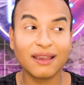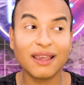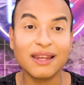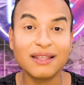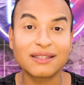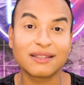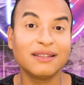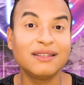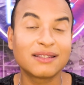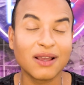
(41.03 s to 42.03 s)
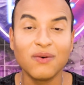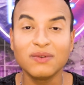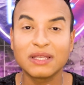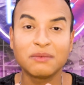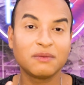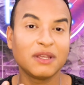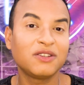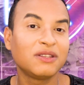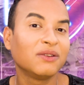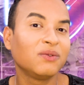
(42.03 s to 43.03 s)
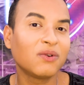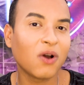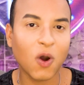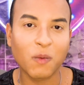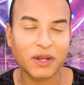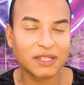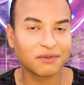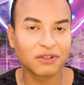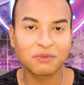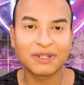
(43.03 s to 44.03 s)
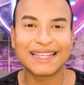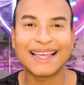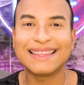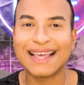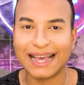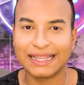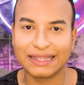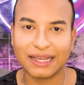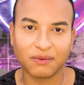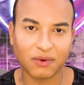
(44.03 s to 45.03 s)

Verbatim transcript: eles estão simplesmente dando golpe, eles não vão te mandar nada.